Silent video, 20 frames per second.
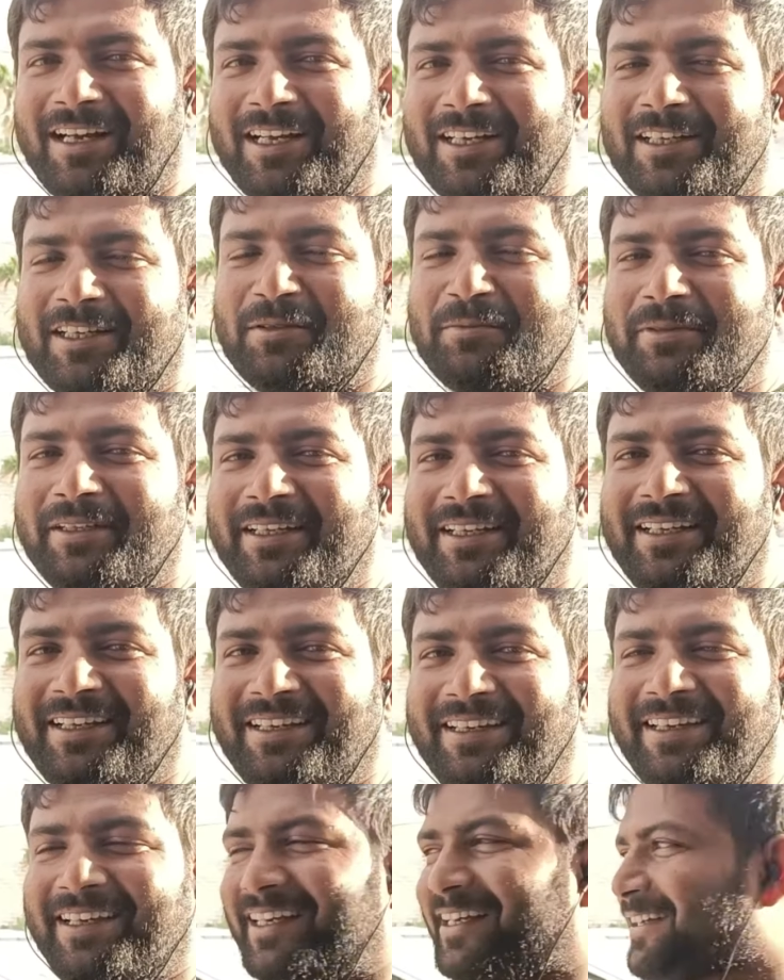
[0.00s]
आखिर में
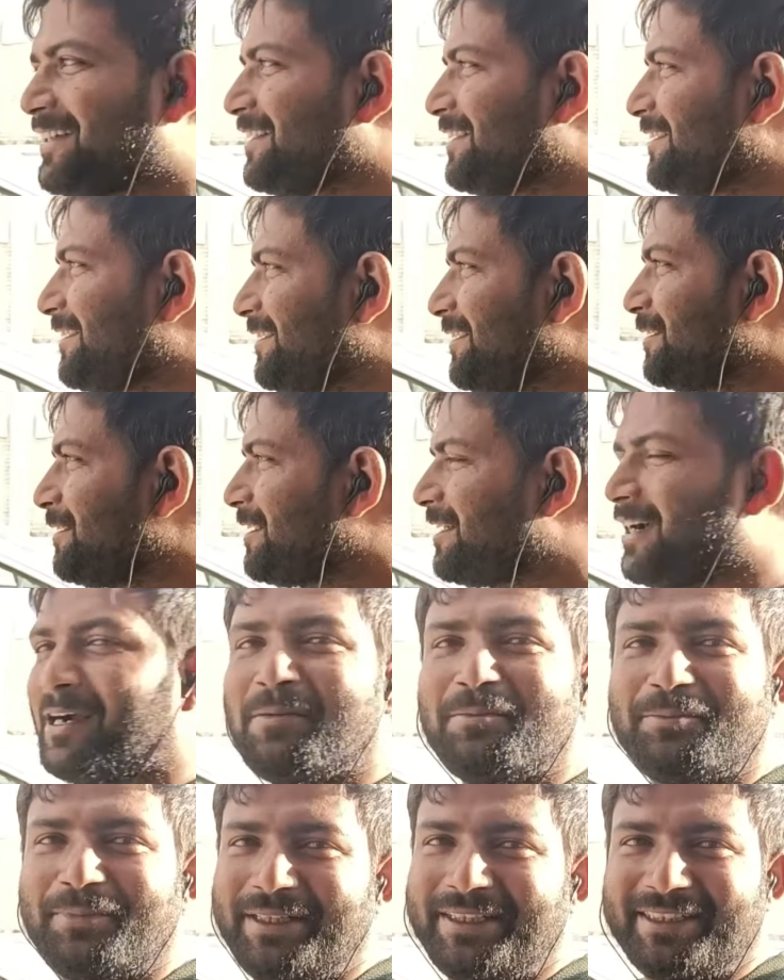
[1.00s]
एक
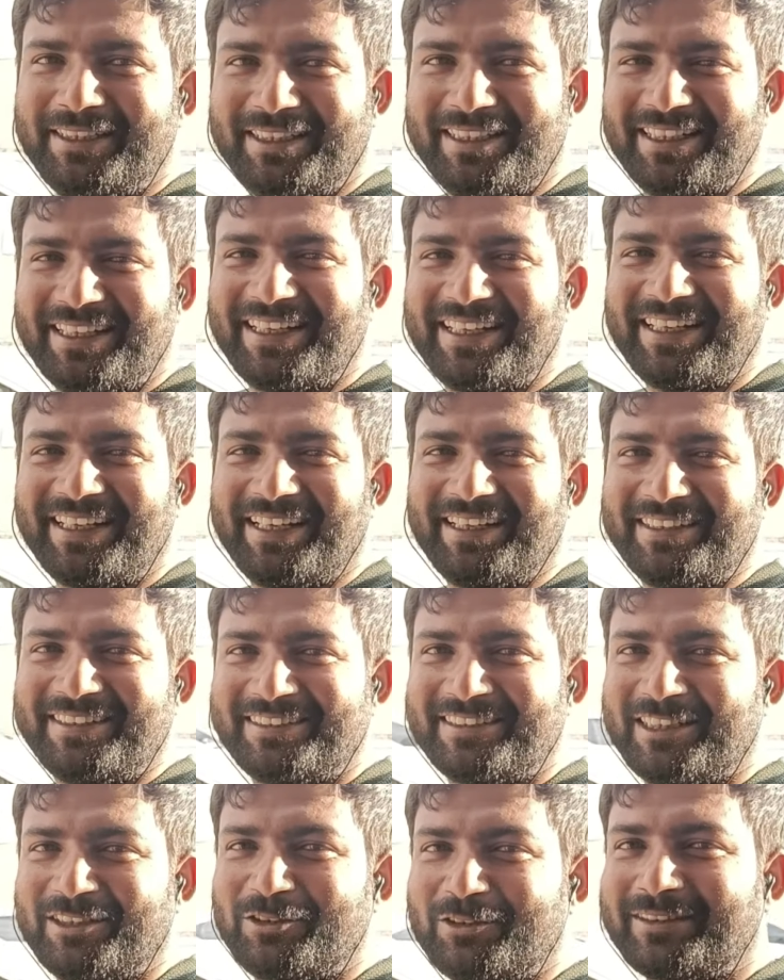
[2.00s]
काम पेंडिंग ही रह गया
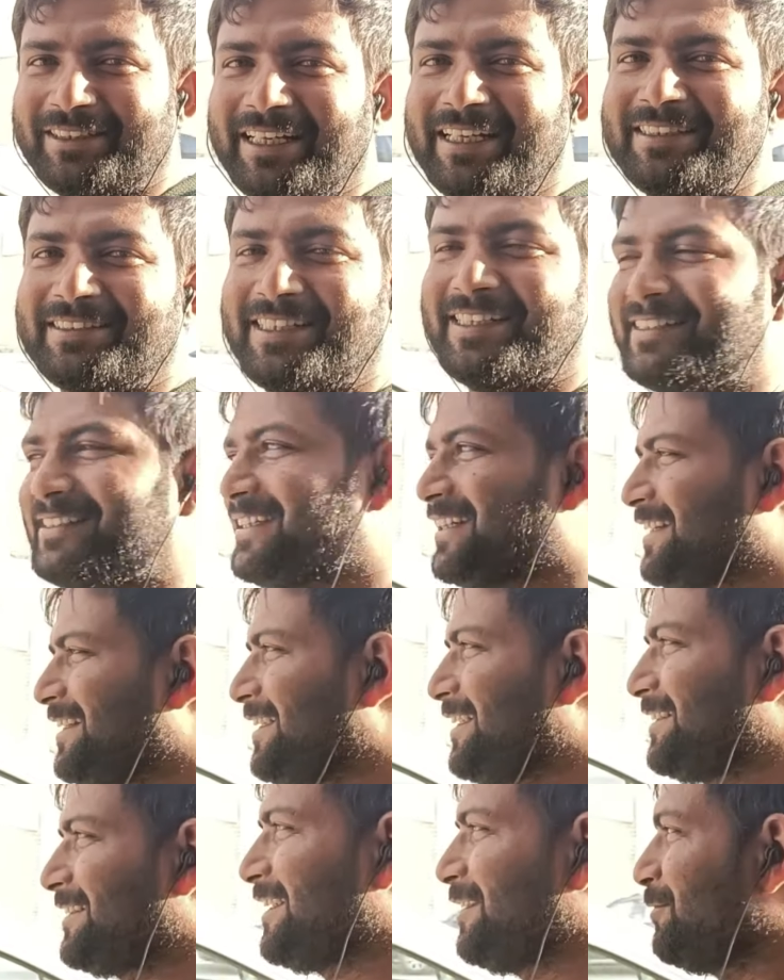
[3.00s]
इसके जो टायर चेंज
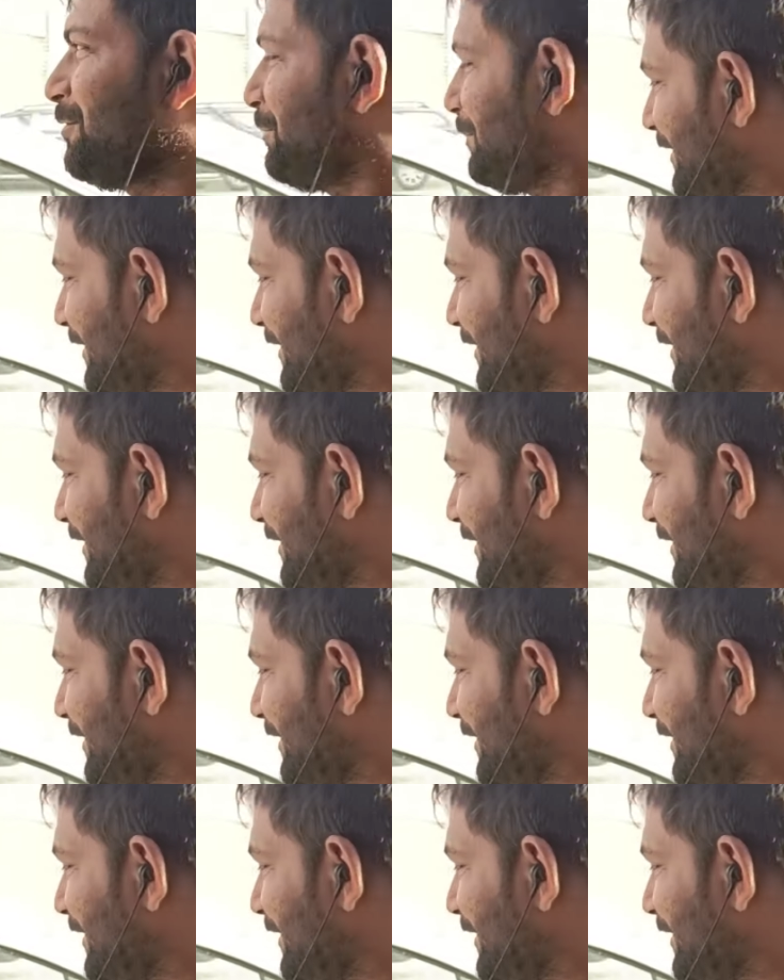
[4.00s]
करने का था वो